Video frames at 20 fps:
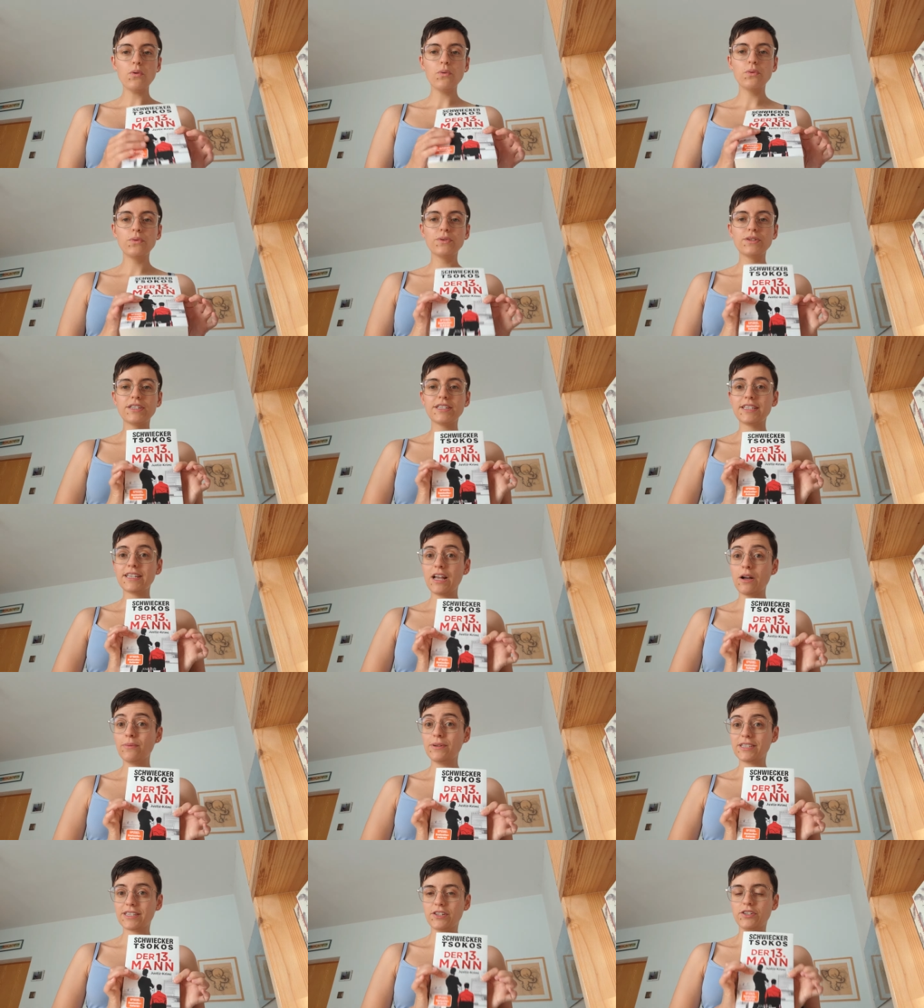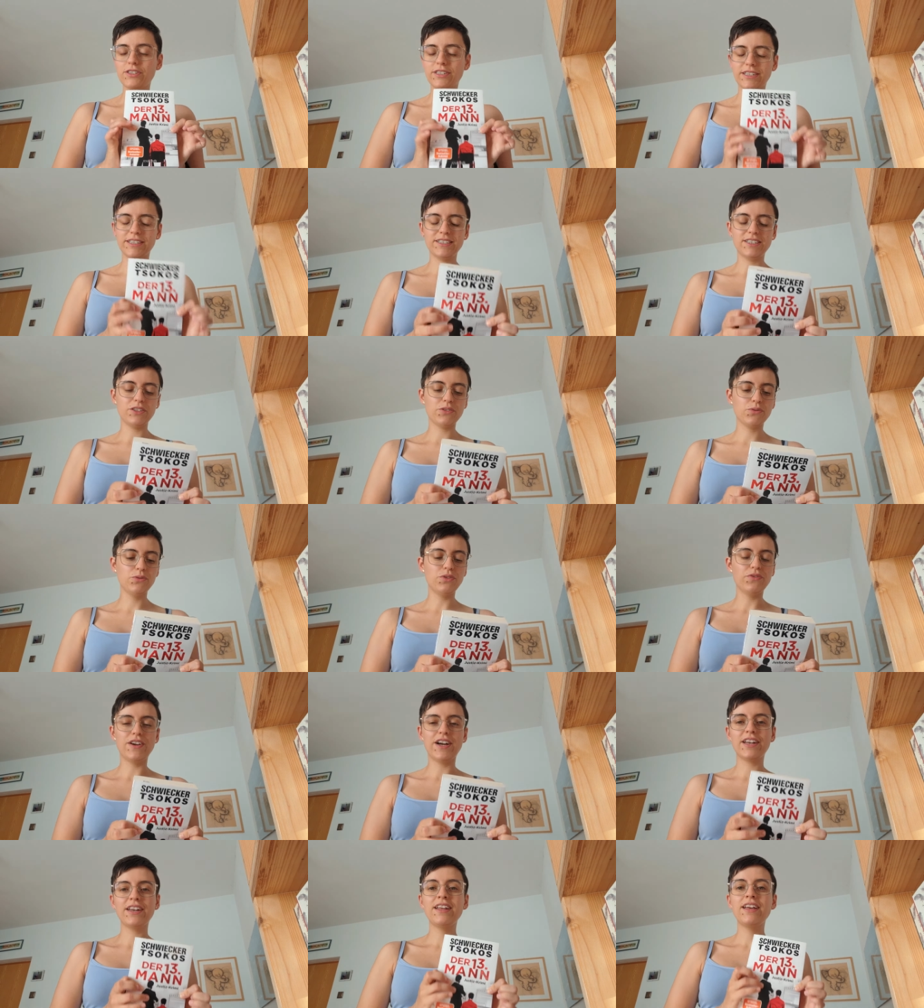Und ich glaube, es könnte richtig gut
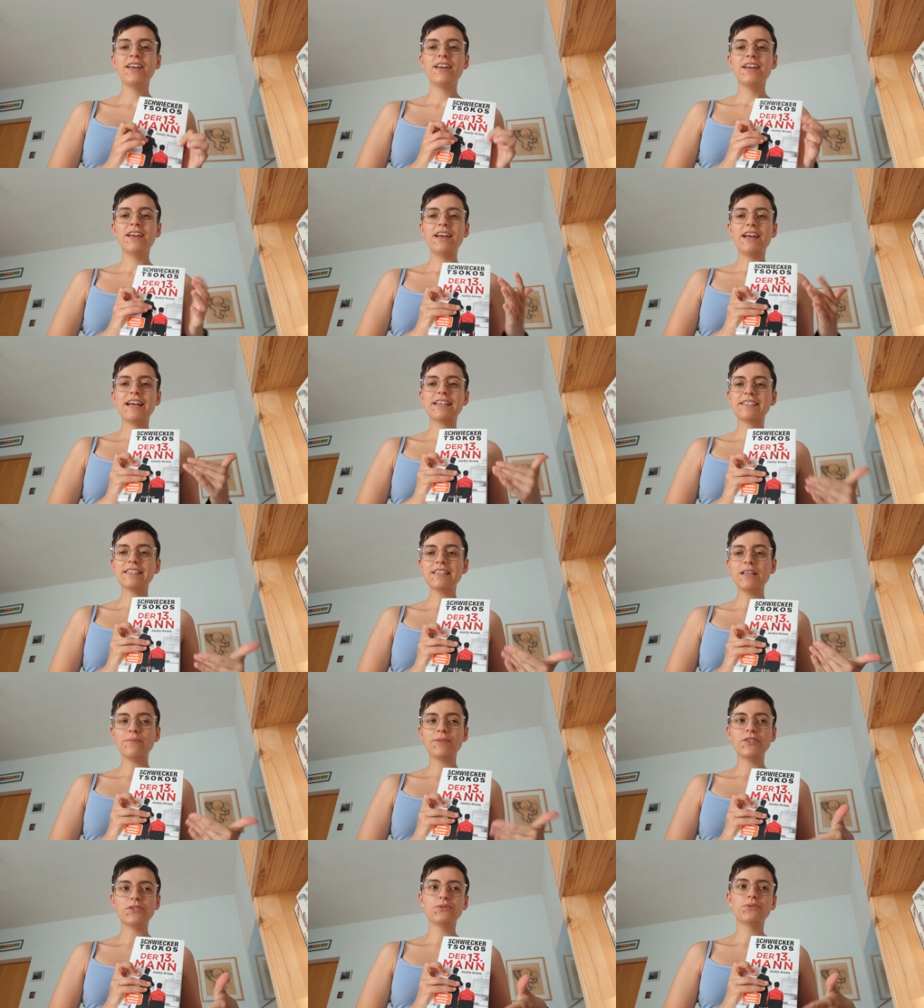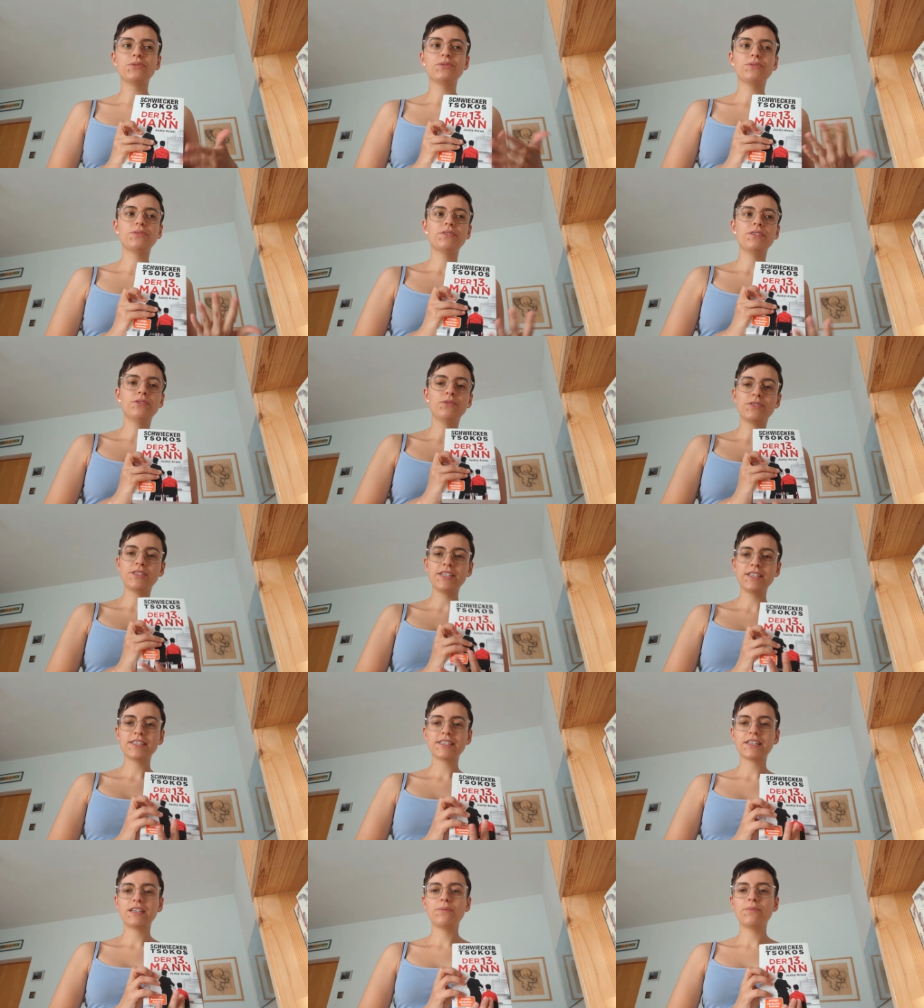werden. Es ist nämlich ein
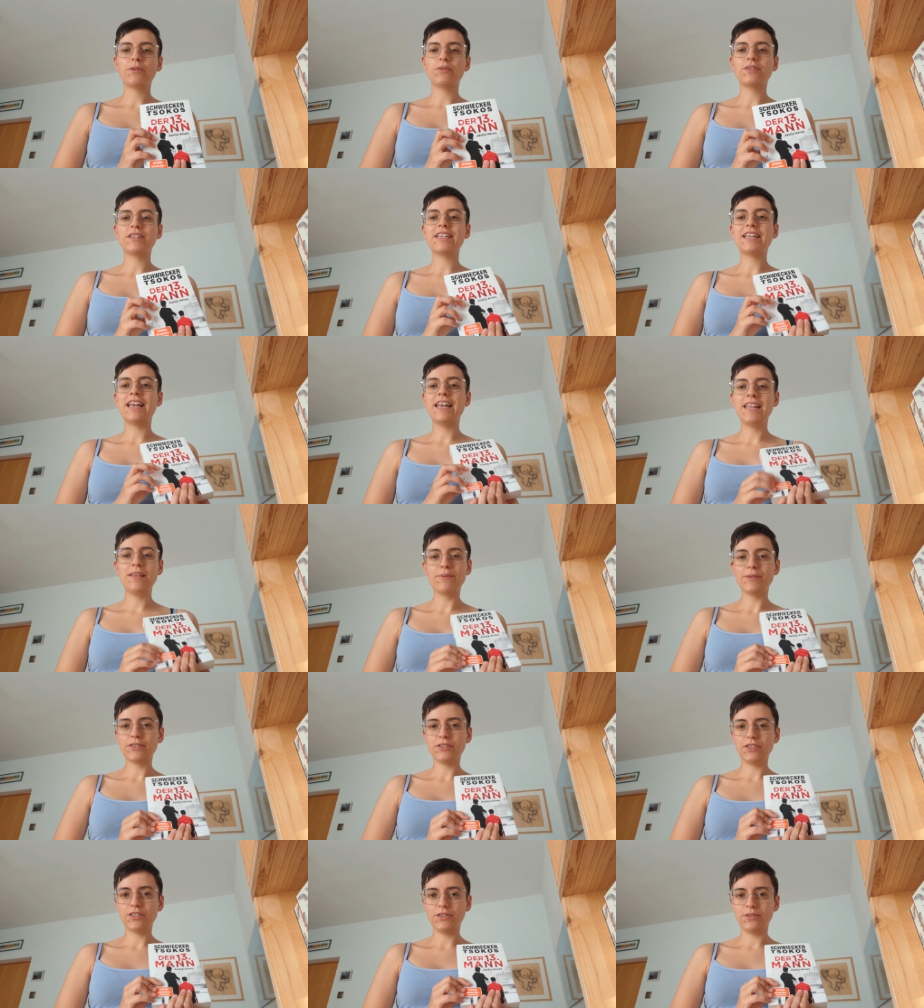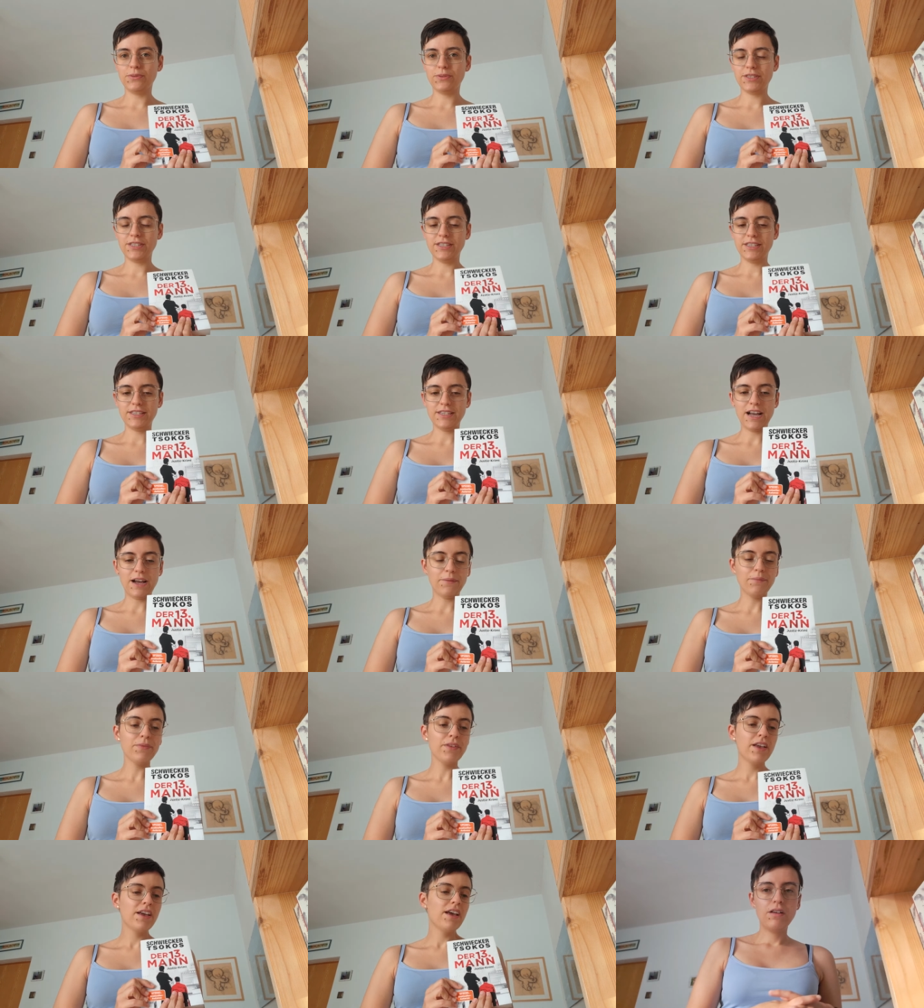Justizkrimi und ich liebe solche
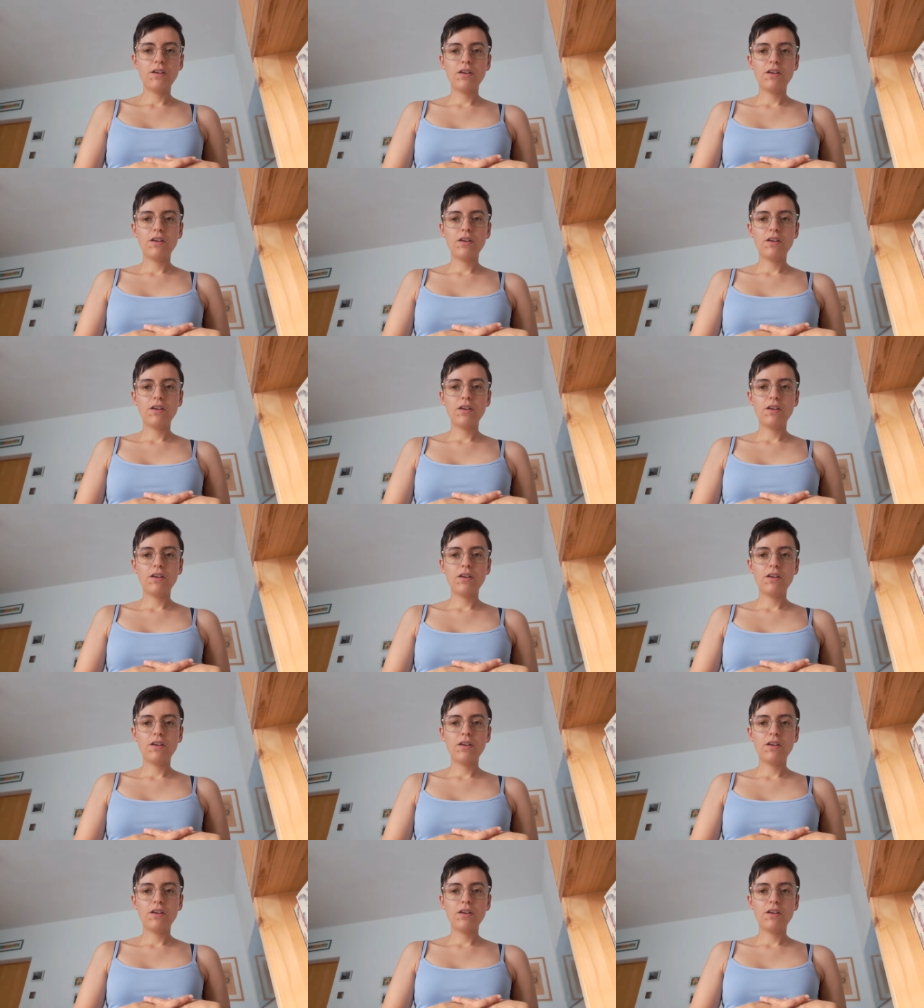Justizsachen.